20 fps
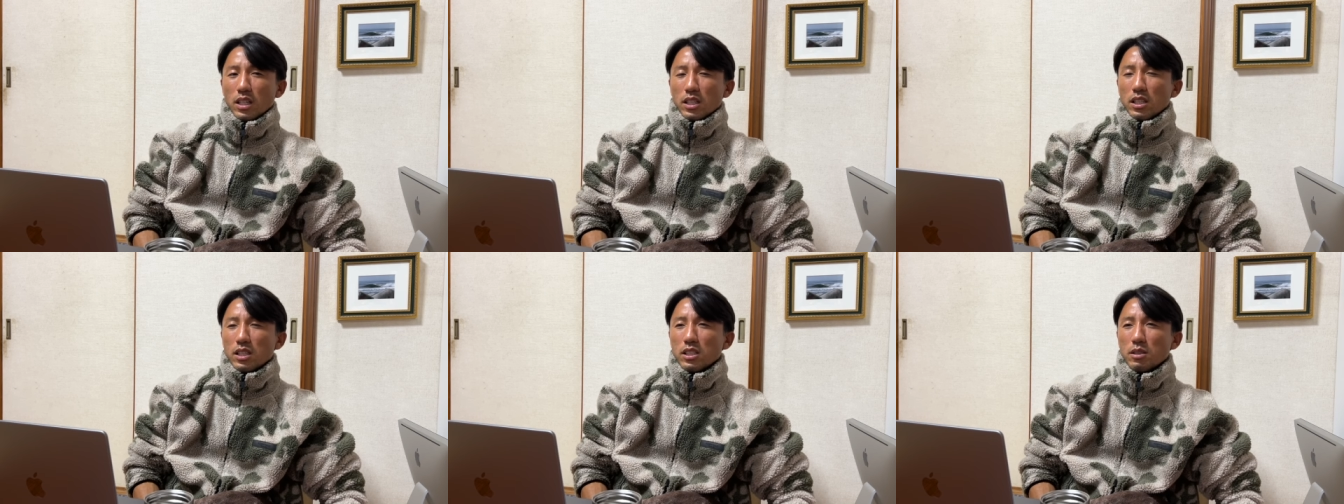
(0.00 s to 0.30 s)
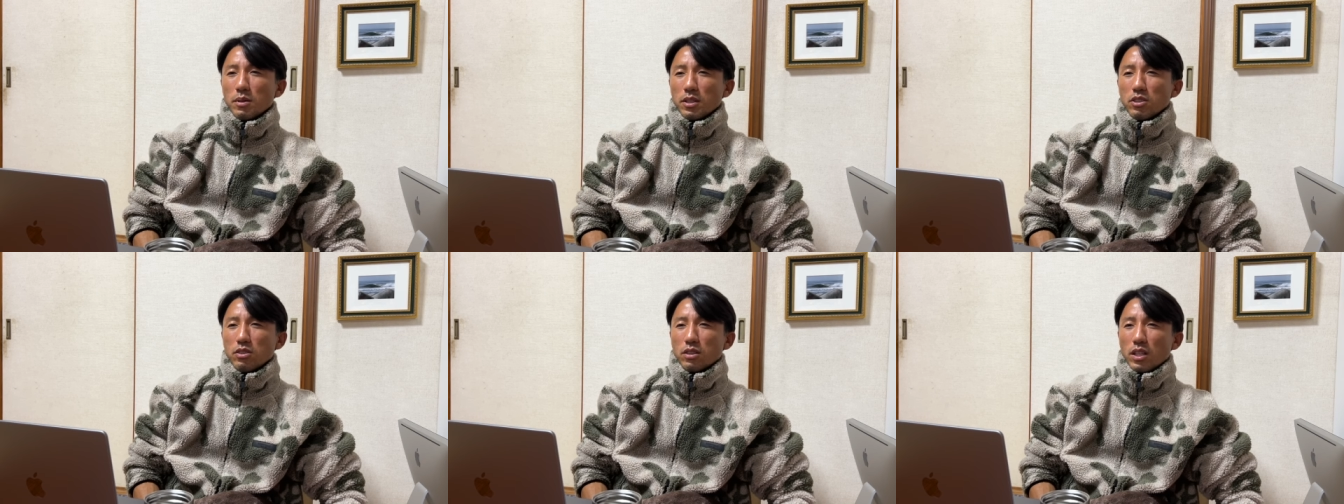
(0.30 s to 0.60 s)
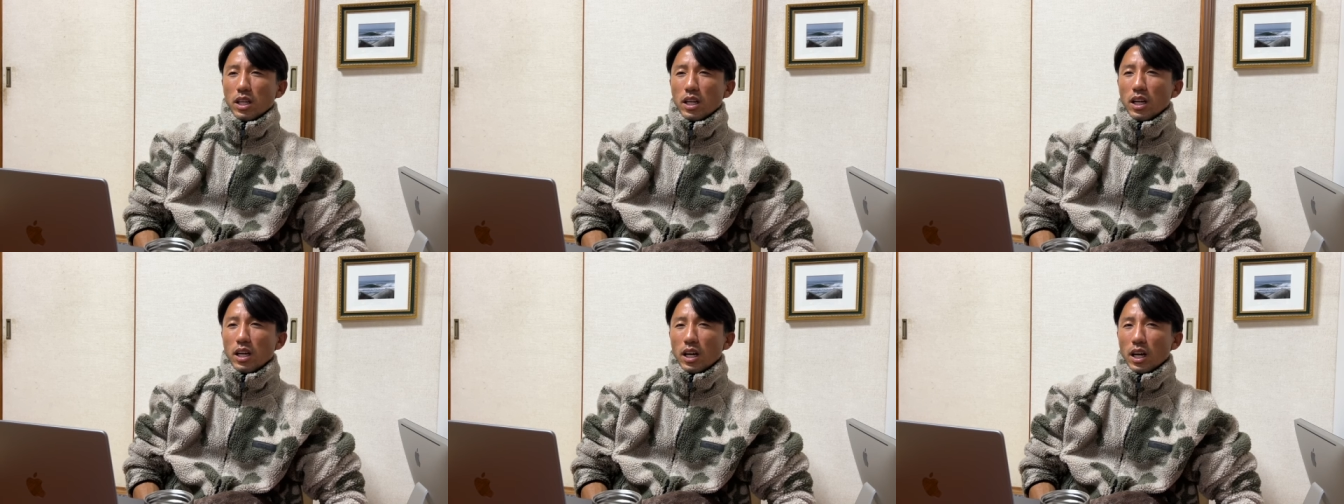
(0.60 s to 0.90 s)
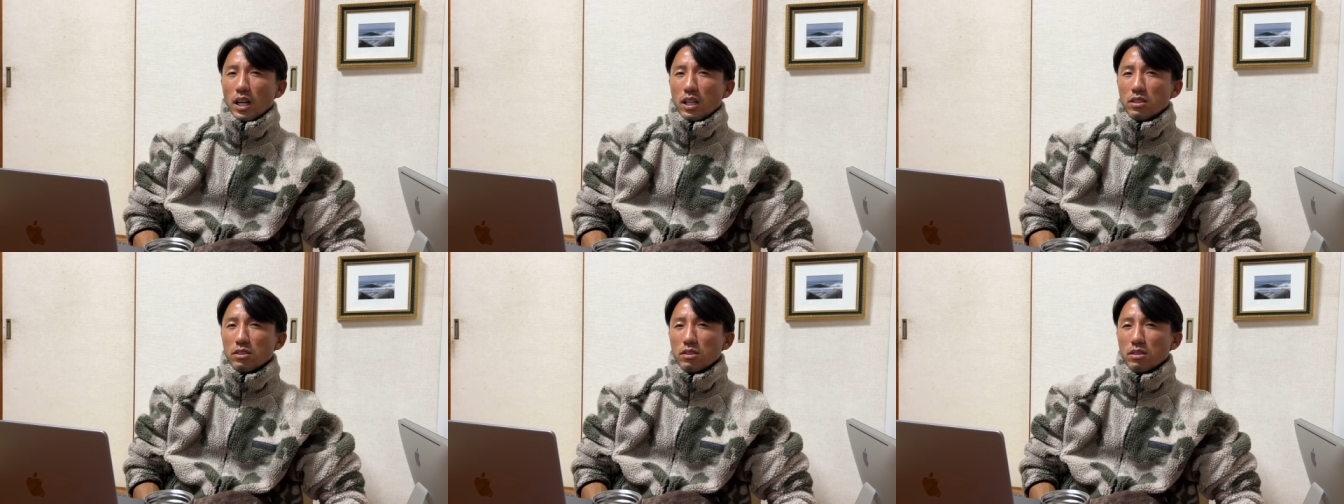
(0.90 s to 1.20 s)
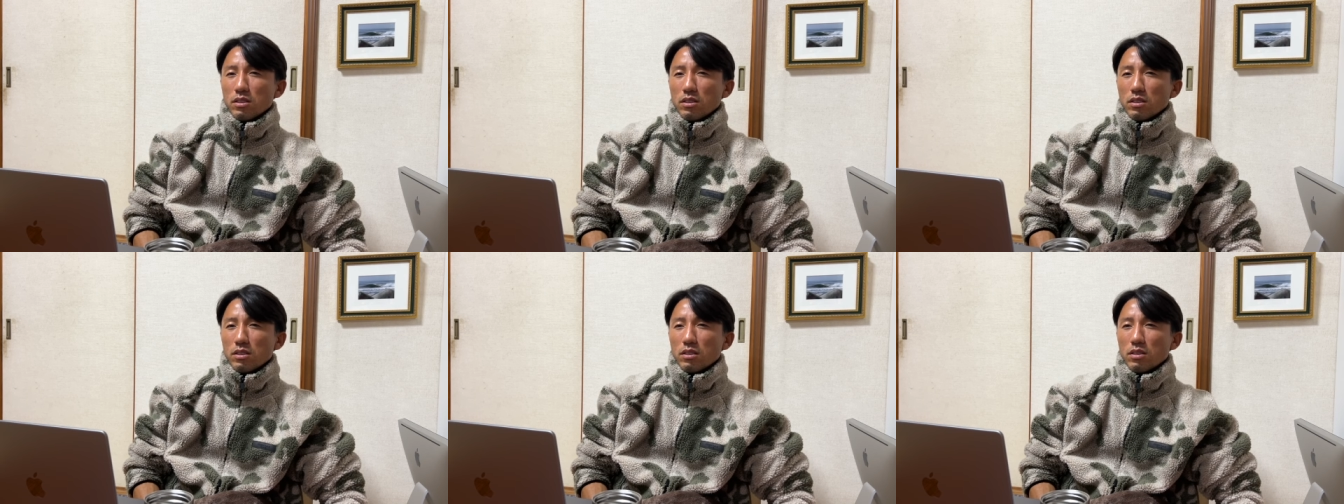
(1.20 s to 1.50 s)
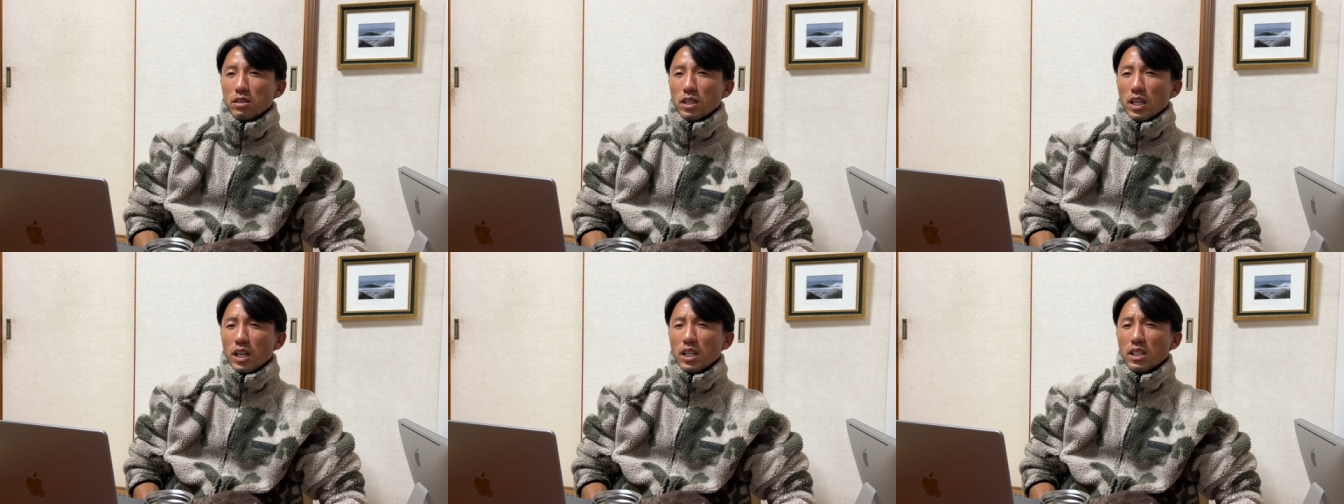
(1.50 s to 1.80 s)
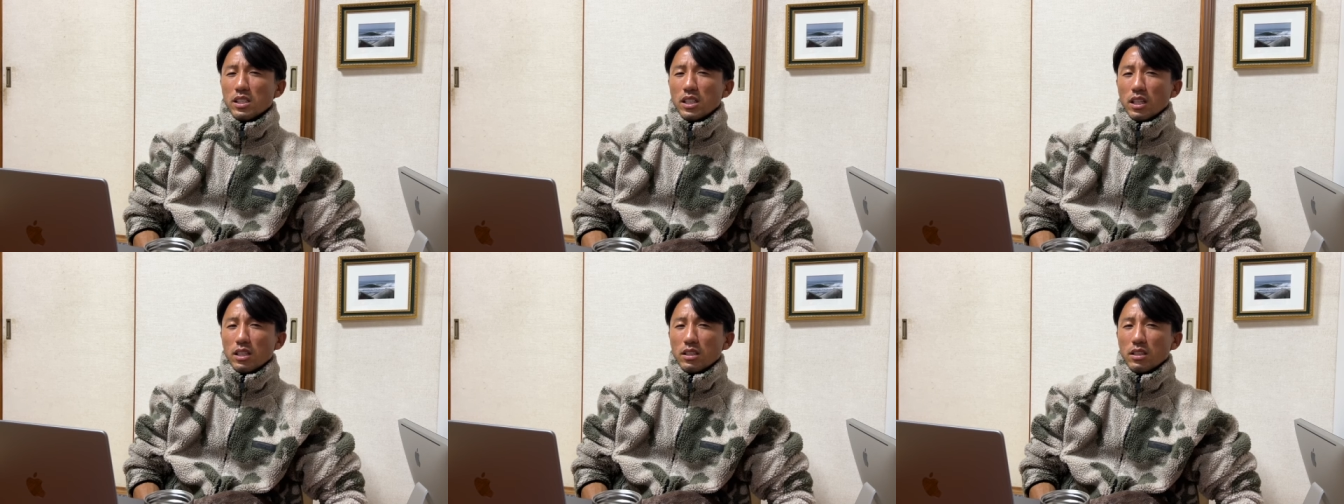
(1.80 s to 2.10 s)
いる場所でああいう鋭
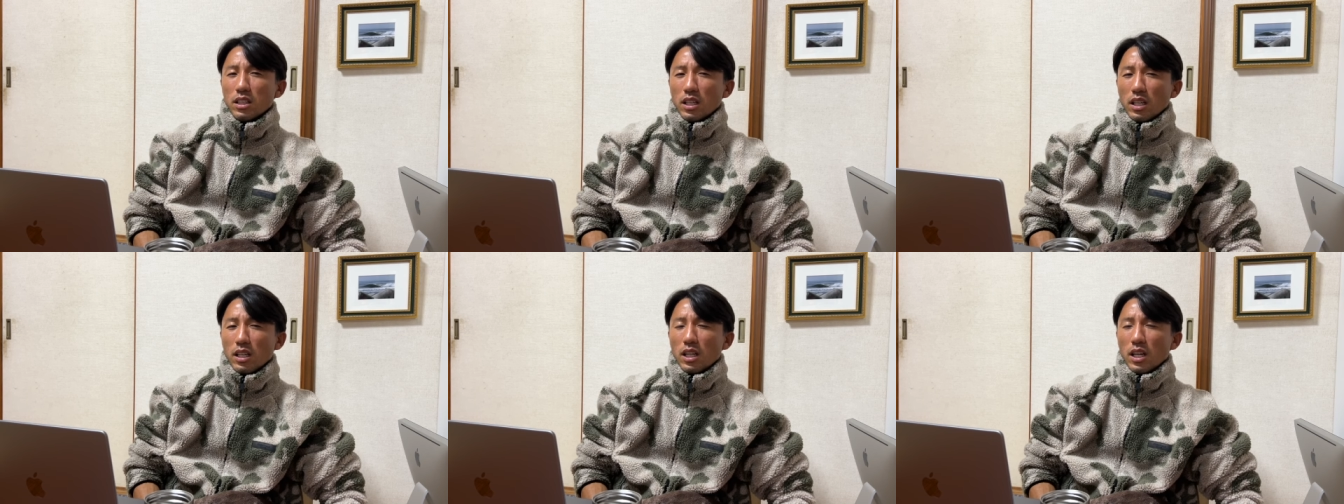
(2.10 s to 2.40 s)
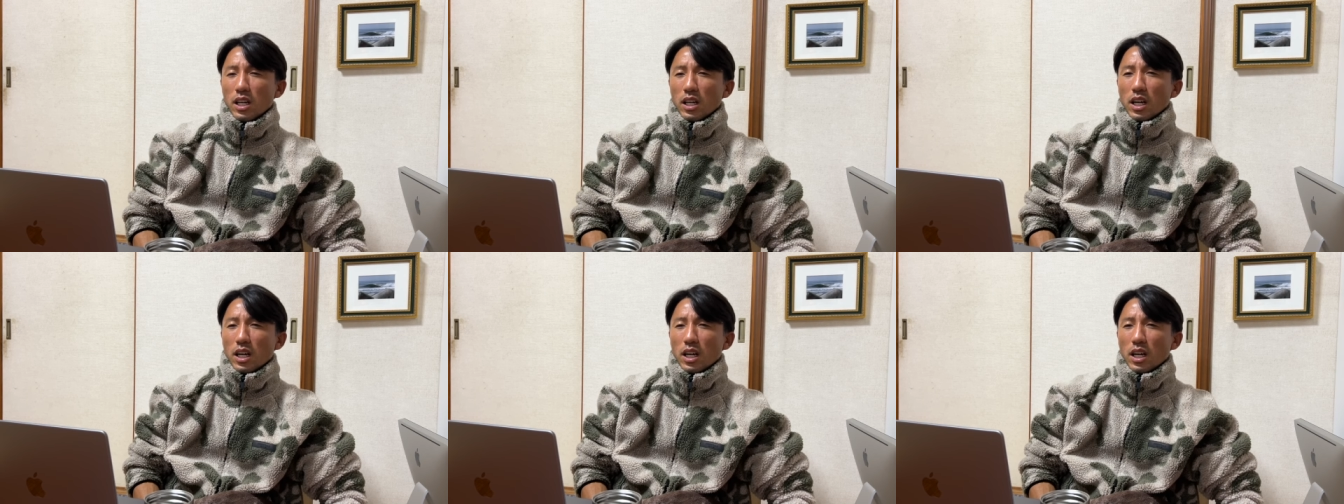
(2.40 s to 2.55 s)
利なね